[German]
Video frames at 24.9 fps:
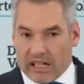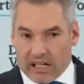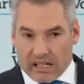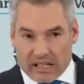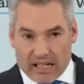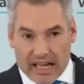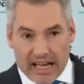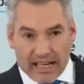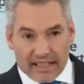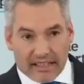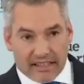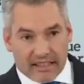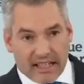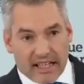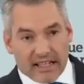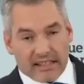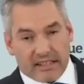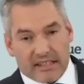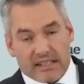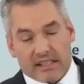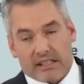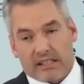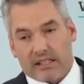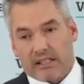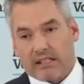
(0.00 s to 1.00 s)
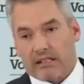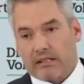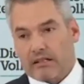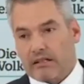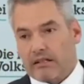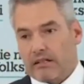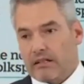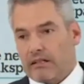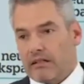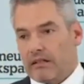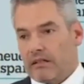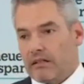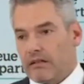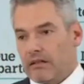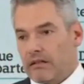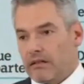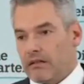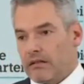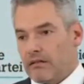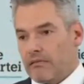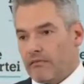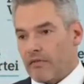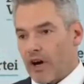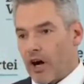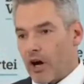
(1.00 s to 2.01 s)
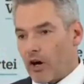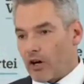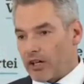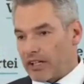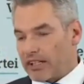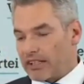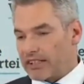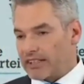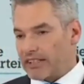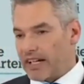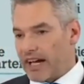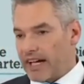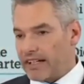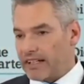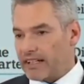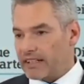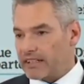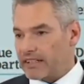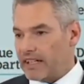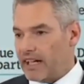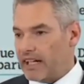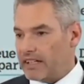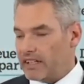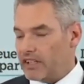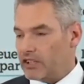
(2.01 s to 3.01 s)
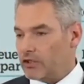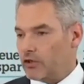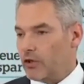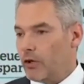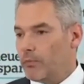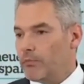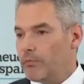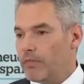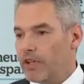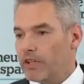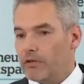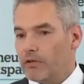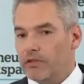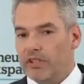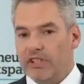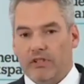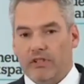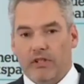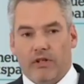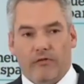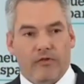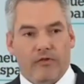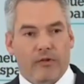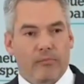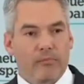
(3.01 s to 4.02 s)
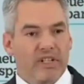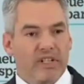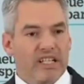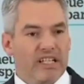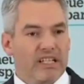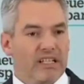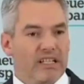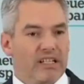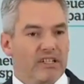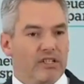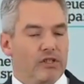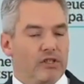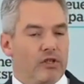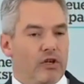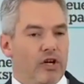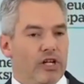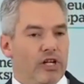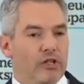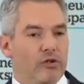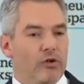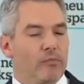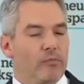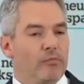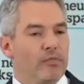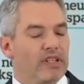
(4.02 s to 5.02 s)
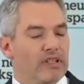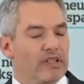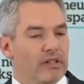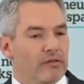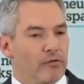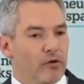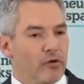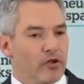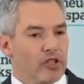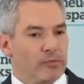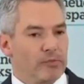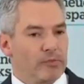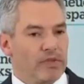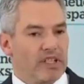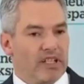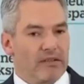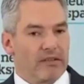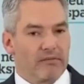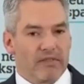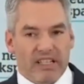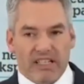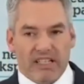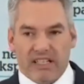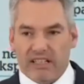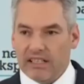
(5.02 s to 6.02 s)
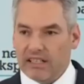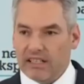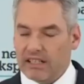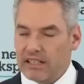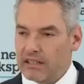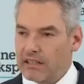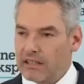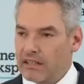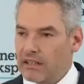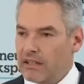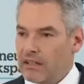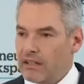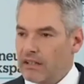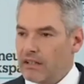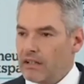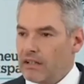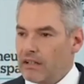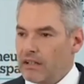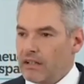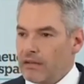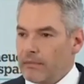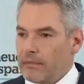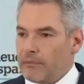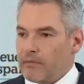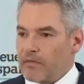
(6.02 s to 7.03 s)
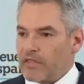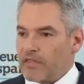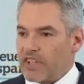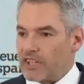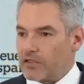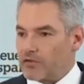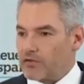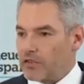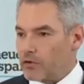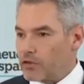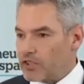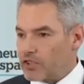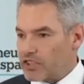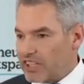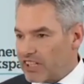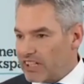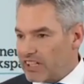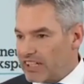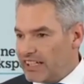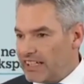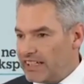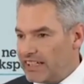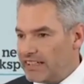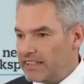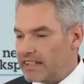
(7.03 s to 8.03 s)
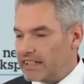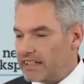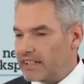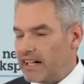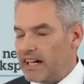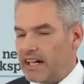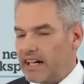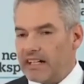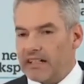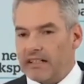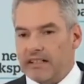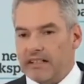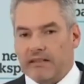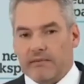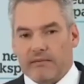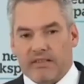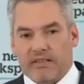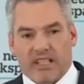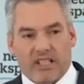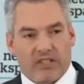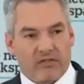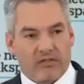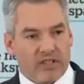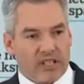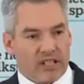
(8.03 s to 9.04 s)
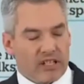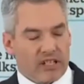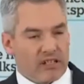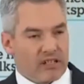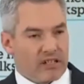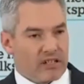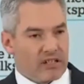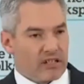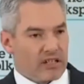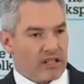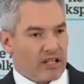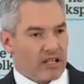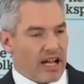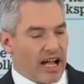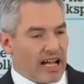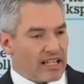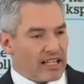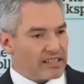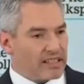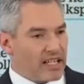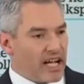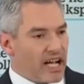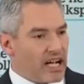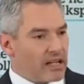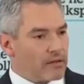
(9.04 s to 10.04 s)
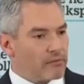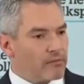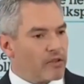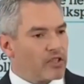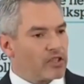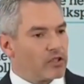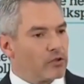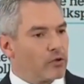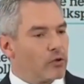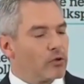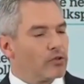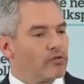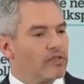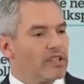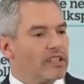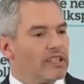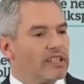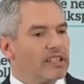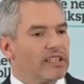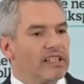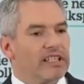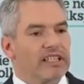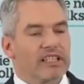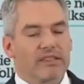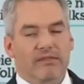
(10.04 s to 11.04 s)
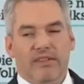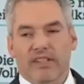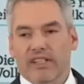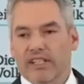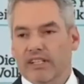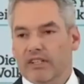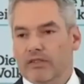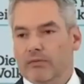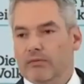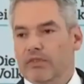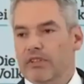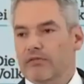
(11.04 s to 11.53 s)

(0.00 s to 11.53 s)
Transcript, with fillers: Gleichzeitig war auch in seiner Zeit als Obmann und ist auch für mich als neuen Obmann der Volkspartei wichtig, dass wir unsere Linien halten, dass wir klar sagen, was notwendig ist, wenn es um